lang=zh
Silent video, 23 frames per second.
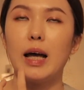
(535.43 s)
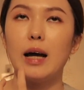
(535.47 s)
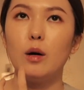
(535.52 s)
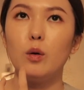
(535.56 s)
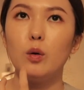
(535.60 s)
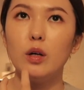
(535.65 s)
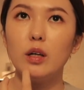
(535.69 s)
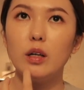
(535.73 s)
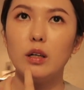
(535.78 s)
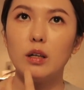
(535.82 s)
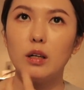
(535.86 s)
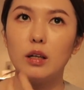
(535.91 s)
它
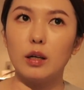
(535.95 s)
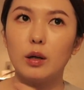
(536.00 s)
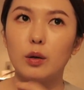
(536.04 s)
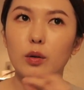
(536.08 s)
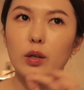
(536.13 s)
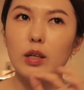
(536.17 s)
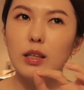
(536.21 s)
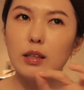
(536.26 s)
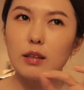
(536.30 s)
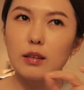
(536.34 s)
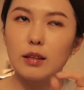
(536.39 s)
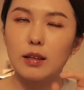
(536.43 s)
会留一
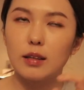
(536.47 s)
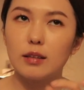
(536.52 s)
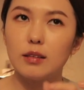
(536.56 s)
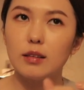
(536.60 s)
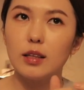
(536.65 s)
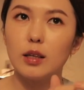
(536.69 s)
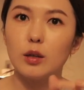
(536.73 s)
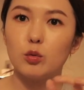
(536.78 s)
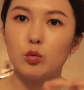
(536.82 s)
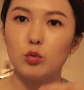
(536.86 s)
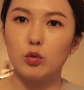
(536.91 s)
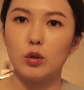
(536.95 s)
点
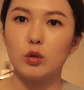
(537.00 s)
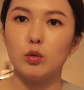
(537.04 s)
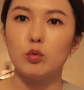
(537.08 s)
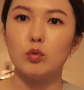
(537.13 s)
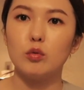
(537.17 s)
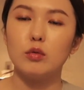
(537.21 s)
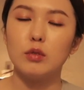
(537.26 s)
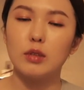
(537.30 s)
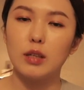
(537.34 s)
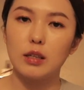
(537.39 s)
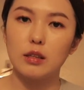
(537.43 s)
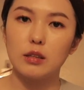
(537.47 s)
点润
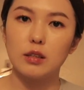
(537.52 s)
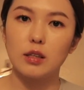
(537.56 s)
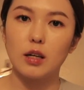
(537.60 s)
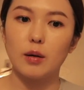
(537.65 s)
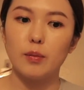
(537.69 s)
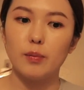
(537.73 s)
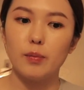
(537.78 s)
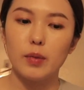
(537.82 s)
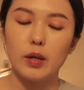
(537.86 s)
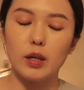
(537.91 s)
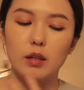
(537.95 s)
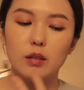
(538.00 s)
度在上
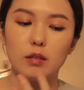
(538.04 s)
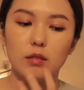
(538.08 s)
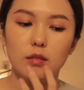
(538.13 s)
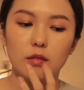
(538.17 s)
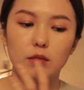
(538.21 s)
面，